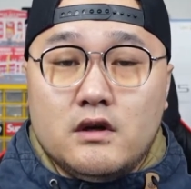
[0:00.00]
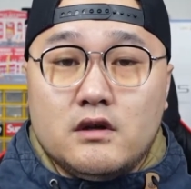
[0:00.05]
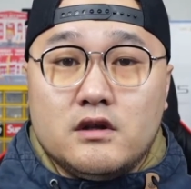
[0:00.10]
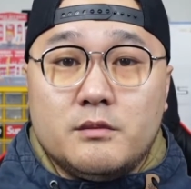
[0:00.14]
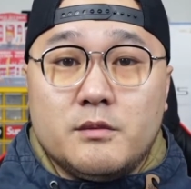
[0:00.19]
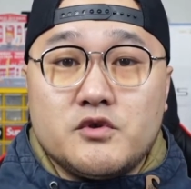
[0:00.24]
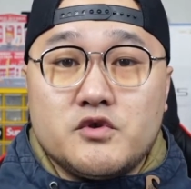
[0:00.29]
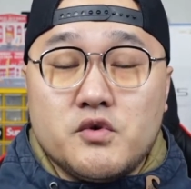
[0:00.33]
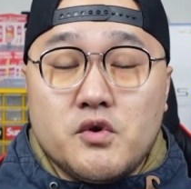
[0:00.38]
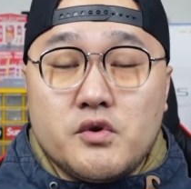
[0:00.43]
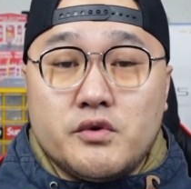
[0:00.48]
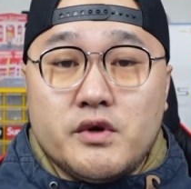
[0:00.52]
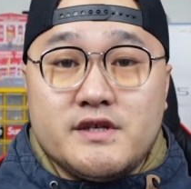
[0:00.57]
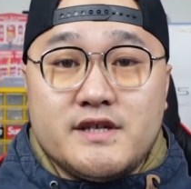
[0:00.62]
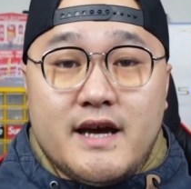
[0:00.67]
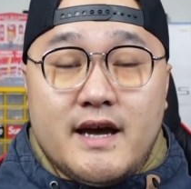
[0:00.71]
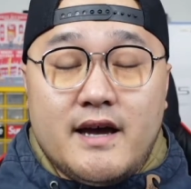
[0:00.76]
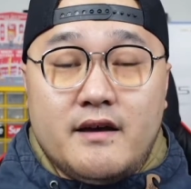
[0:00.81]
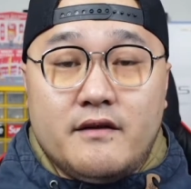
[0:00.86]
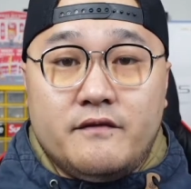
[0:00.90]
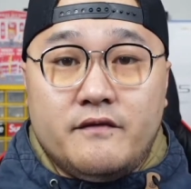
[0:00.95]
那么，中国队
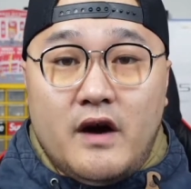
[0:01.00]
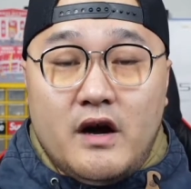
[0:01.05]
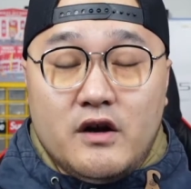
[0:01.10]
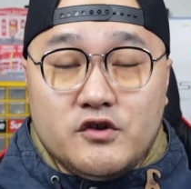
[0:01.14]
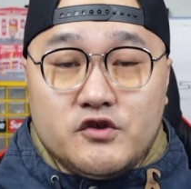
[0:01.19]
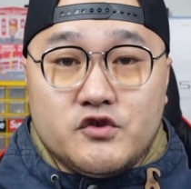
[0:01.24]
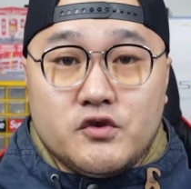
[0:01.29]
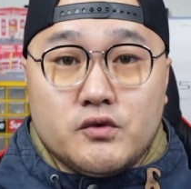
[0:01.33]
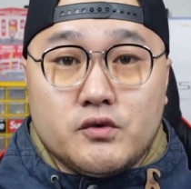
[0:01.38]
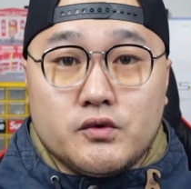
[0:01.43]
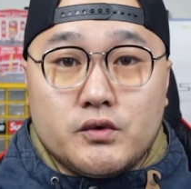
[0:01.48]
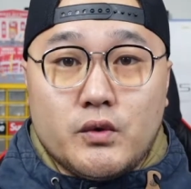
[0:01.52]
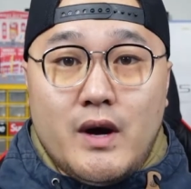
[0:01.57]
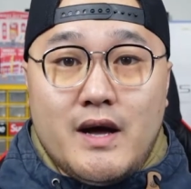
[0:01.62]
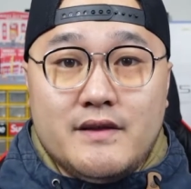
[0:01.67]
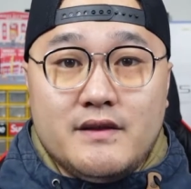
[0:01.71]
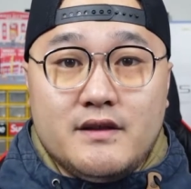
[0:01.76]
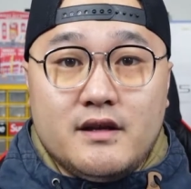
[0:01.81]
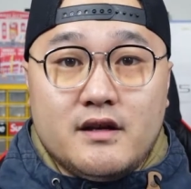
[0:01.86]
在防守端